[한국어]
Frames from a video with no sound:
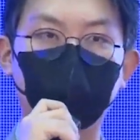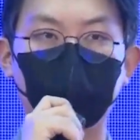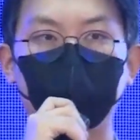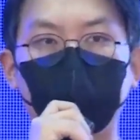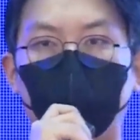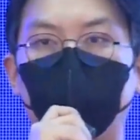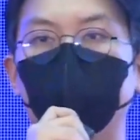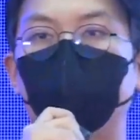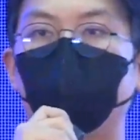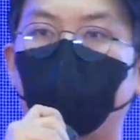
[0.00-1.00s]
했으면
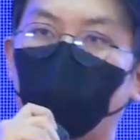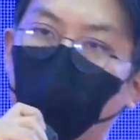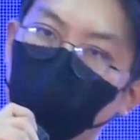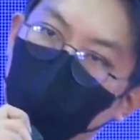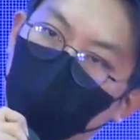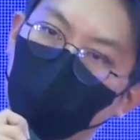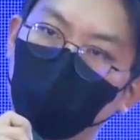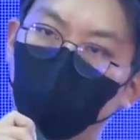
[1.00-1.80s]
자연스럽게 검색을